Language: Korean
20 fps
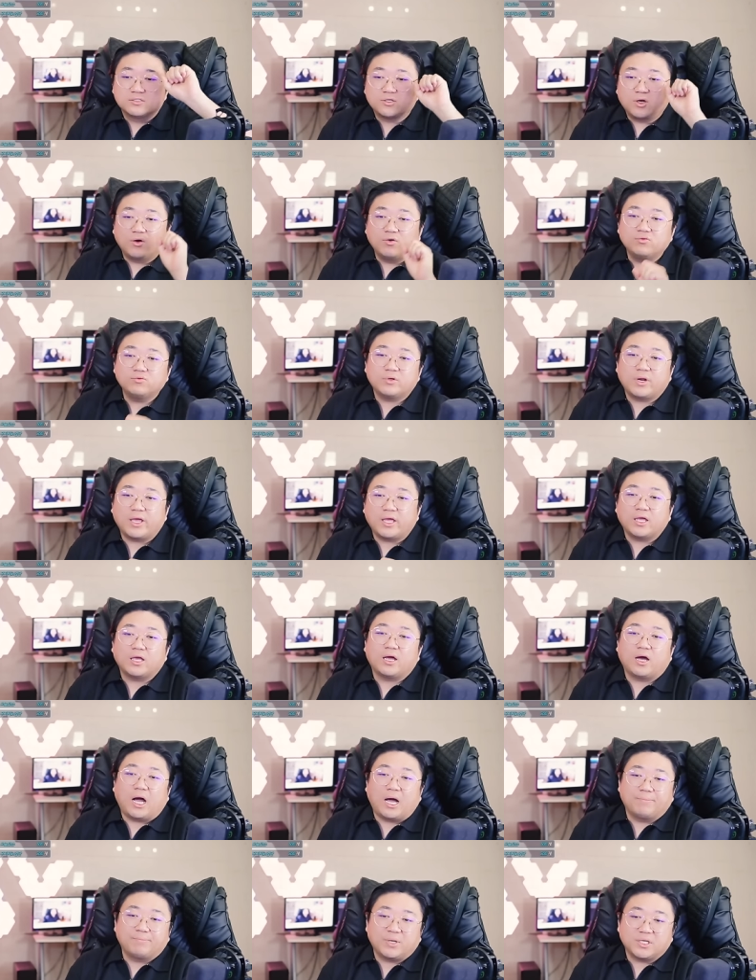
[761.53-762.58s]
서울에
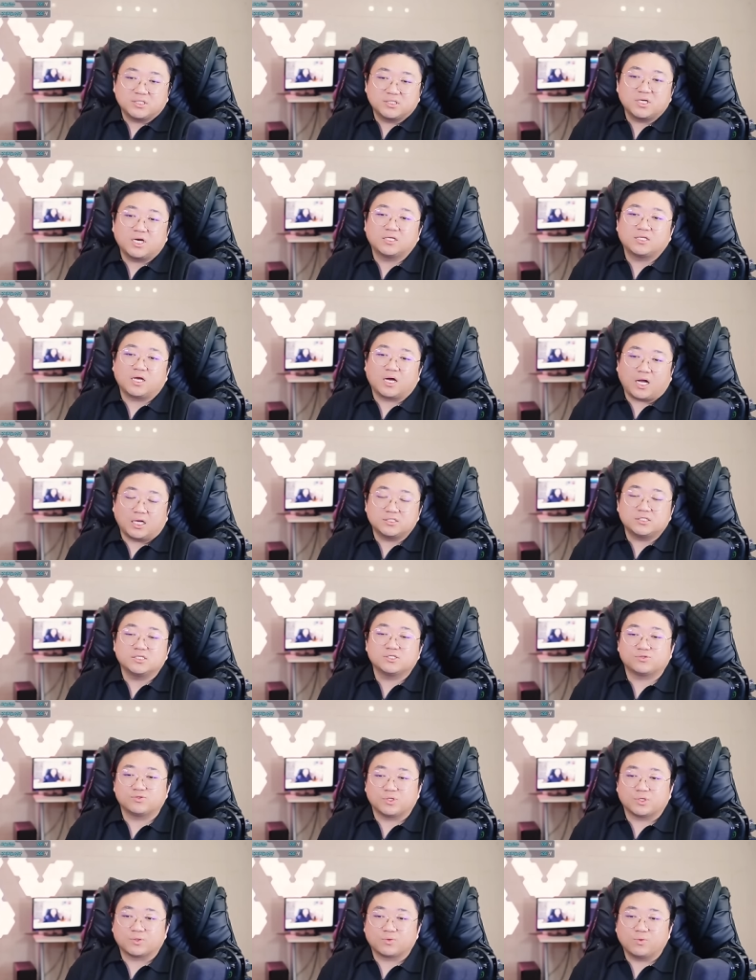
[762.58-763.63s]
아파트 하나 가질
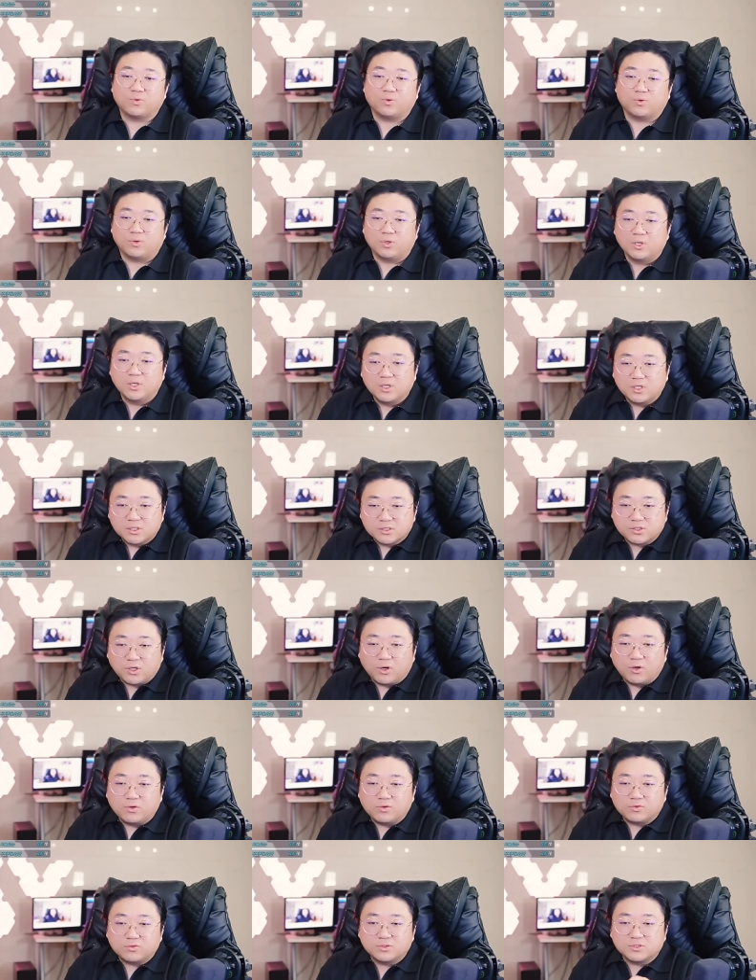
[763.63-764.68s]
수 있고
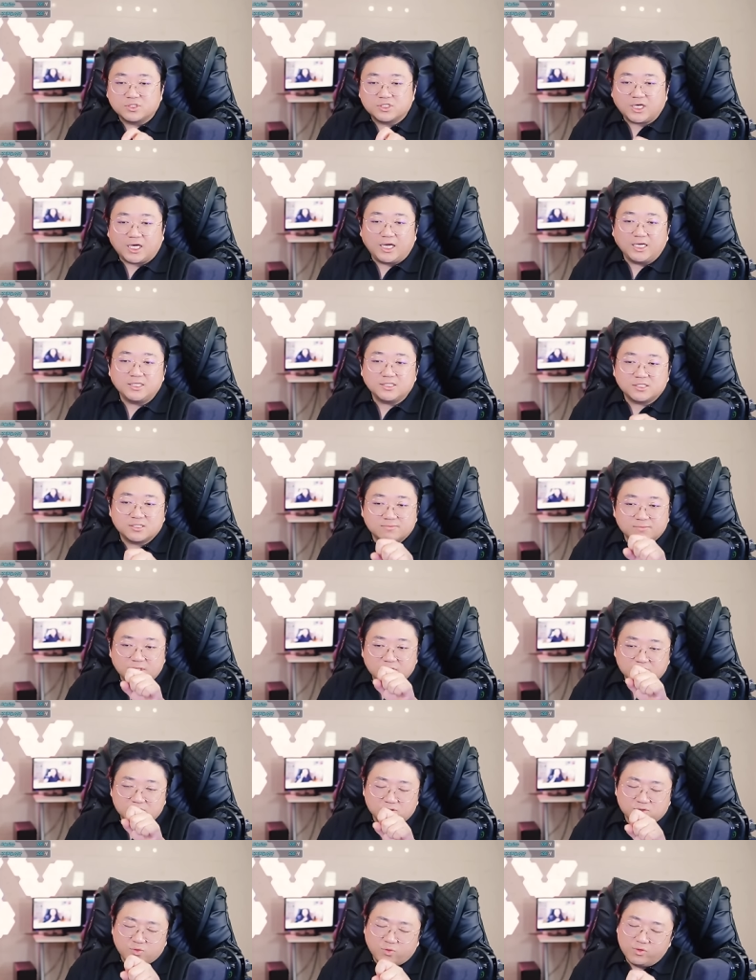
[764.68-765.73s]
서울은 차
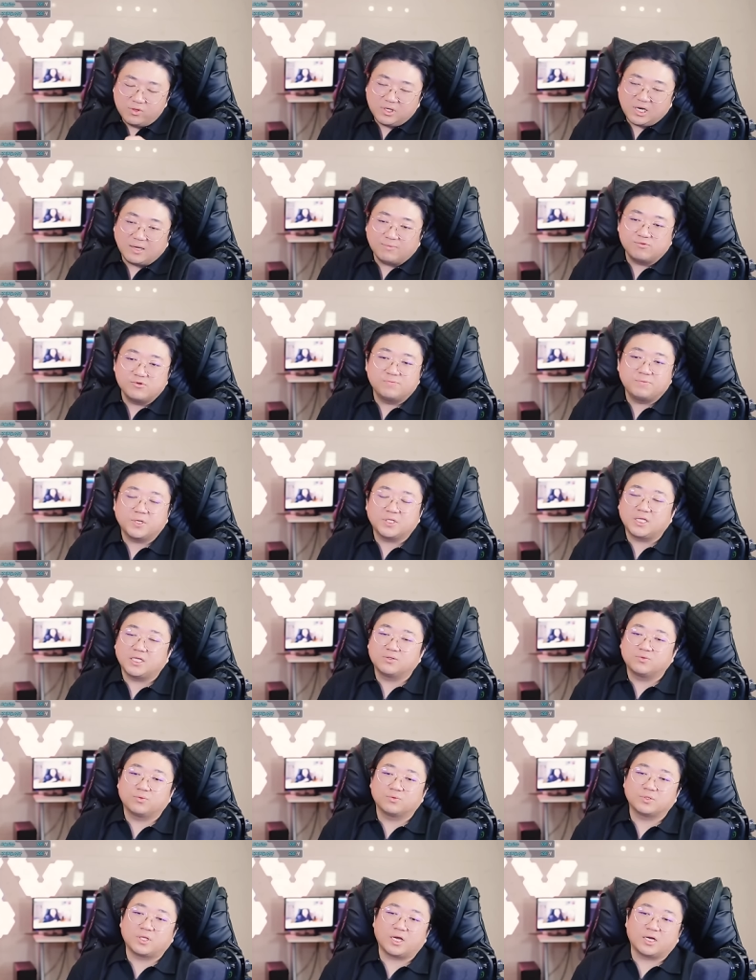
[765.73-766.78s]
있으면은 졸라
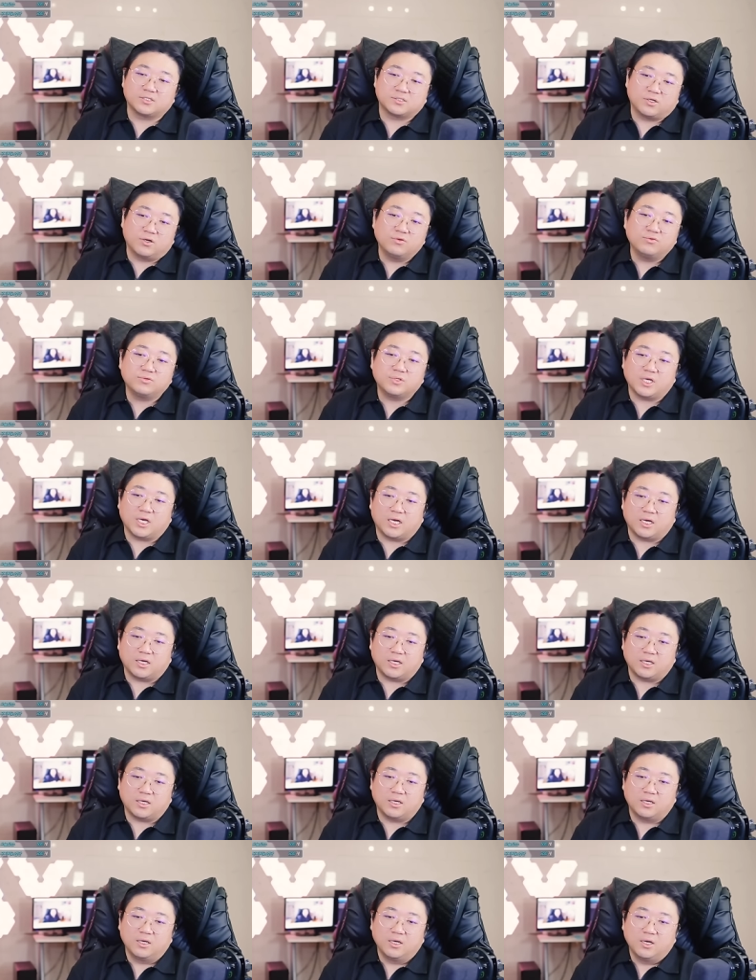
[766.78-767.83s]
불편한 동네가
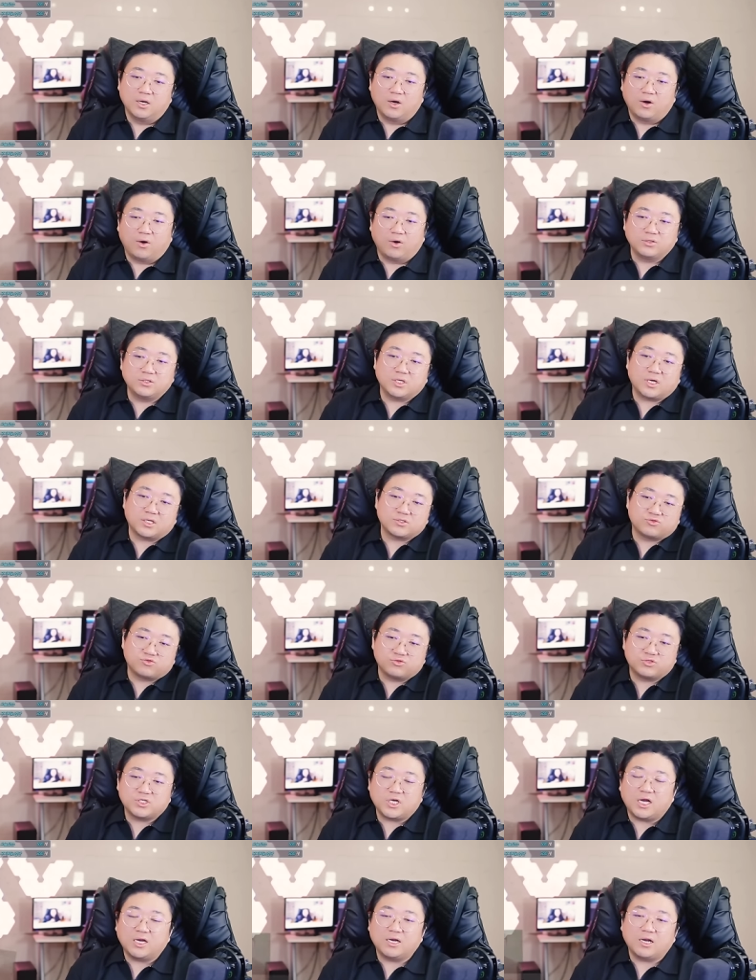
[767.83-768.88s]
서울이야. 어디 가서
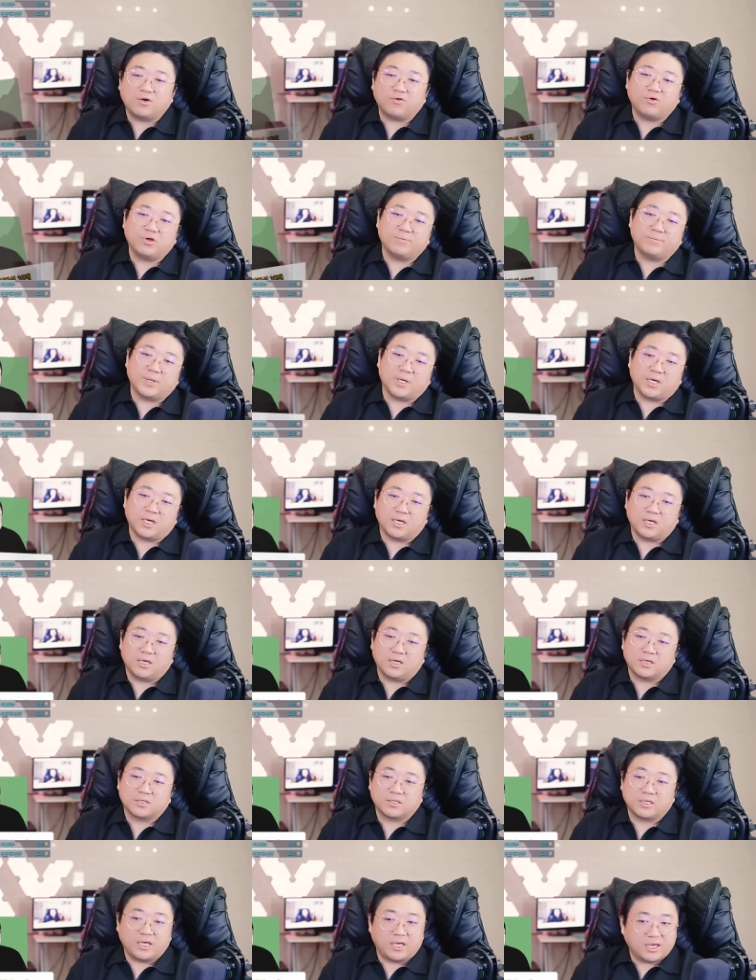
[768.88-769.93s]
주차하려고 해봐.
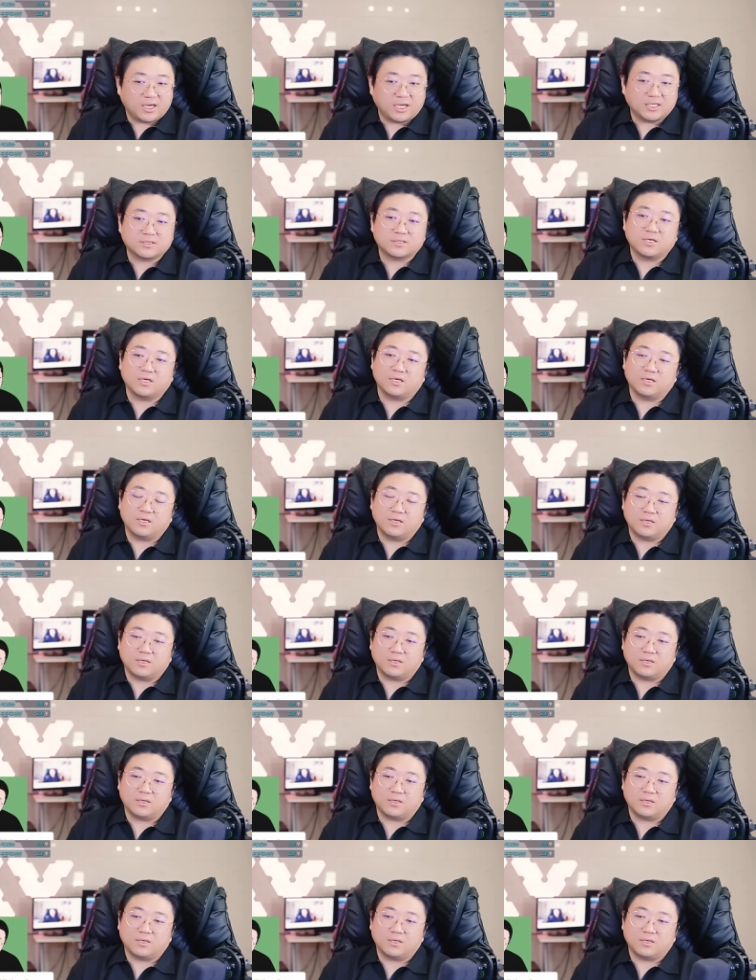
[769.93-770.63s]
개 같아.